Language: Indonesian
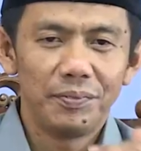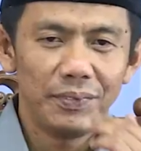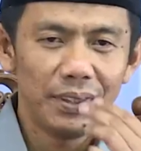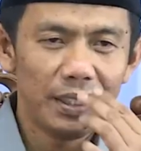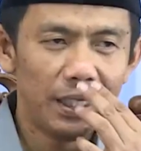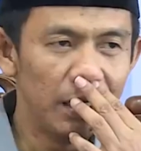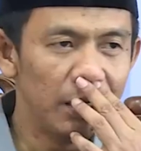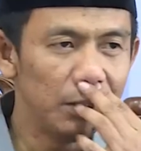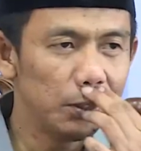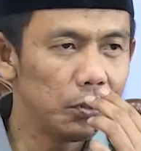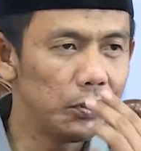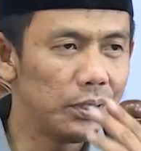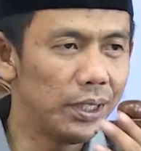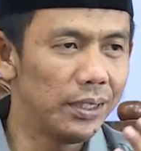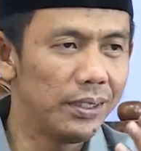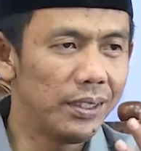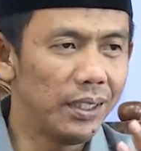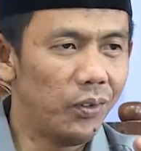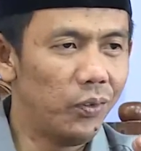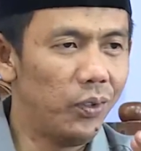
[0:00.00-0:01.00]
Kalau
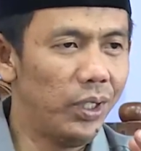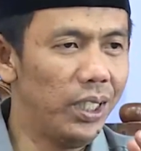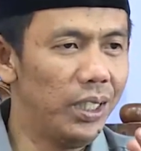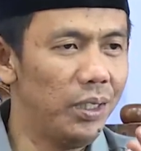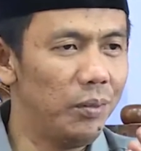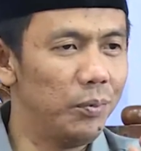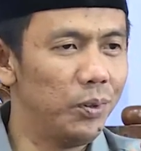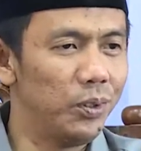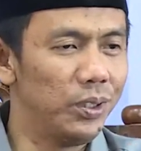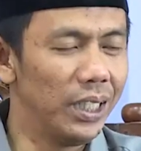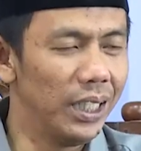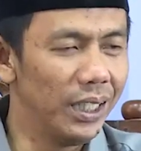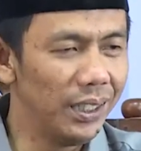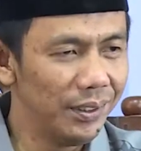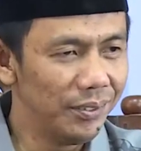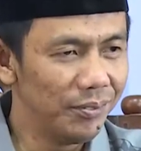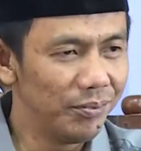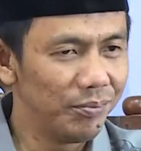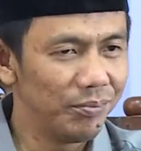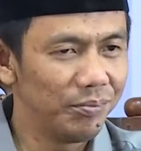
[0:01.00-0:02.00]
sudah tahu
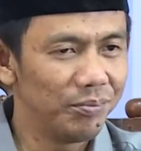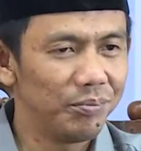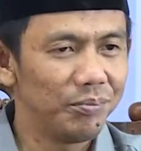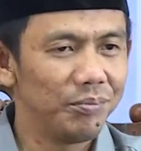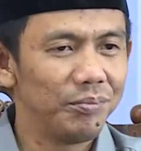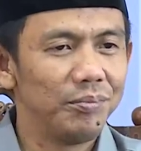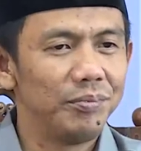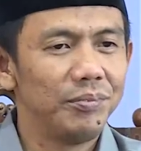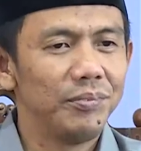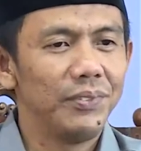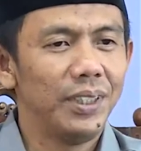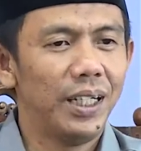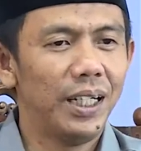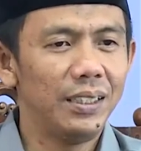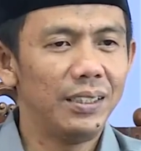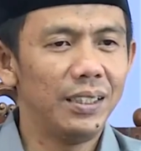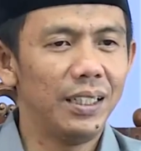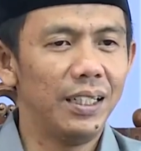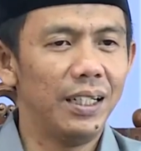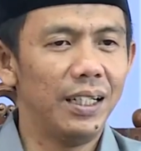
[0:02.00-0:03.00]
ilmunya,
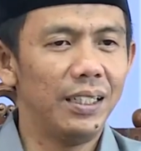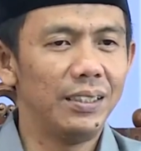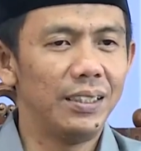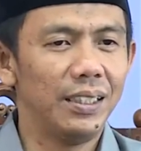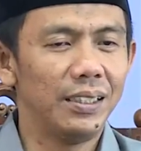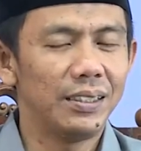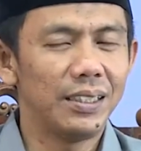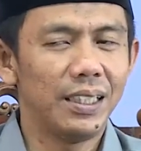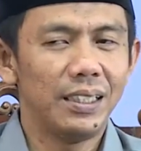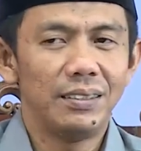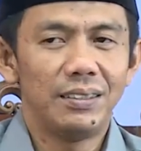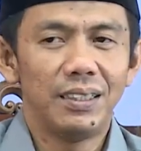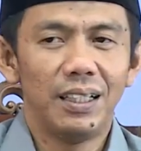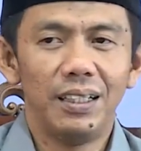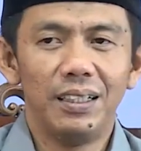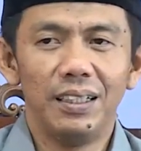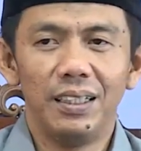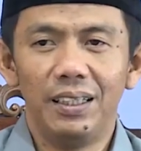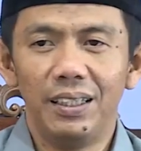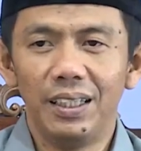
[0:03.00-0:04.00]
ada landasan
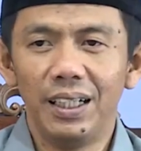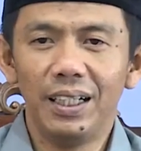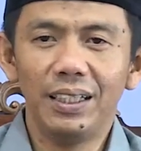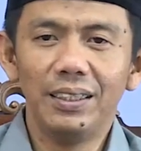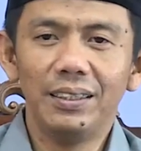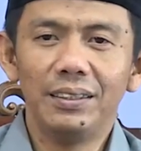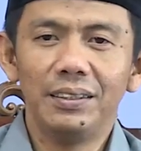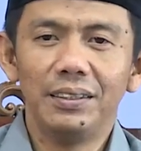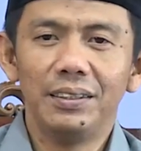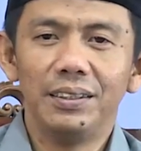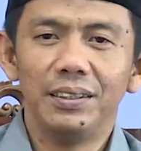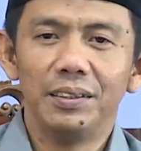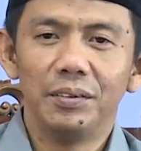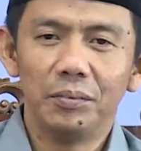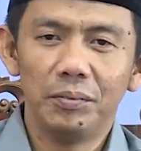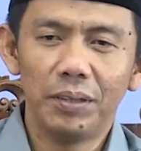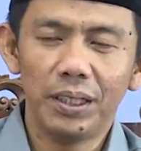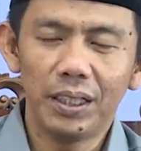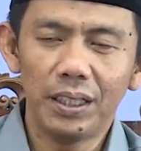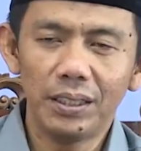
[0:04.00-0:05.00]
dalilnya,
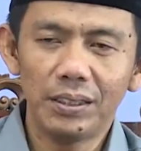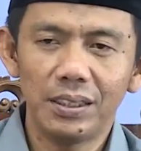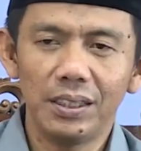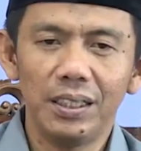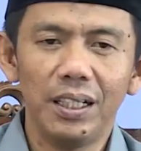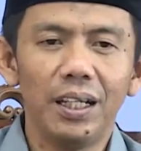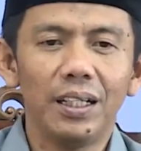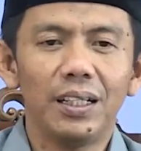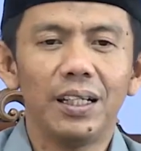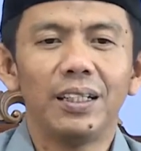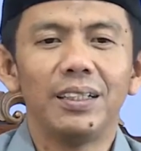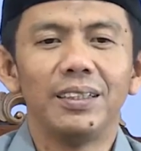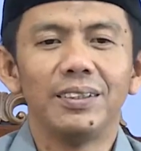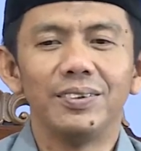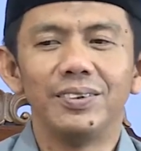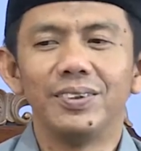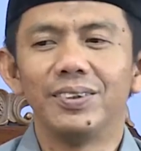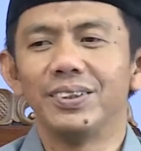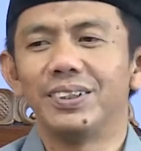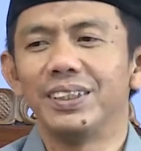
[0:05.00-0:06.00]
maka silahkan
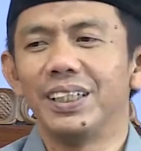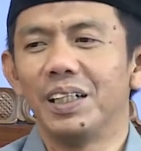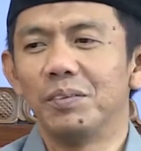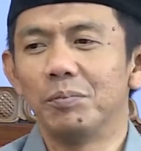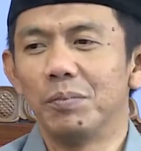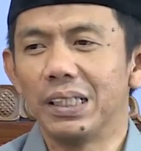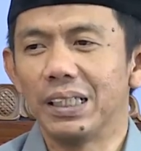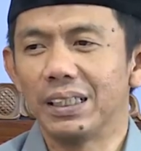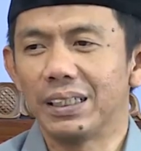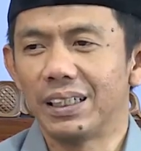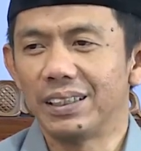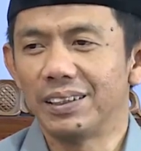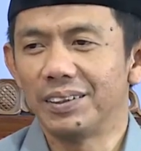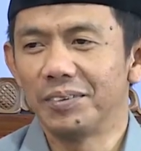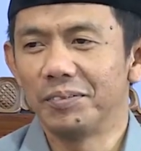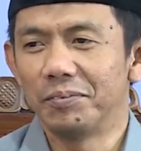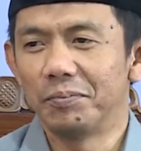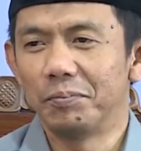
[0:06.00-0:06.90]
untuk diamalkan.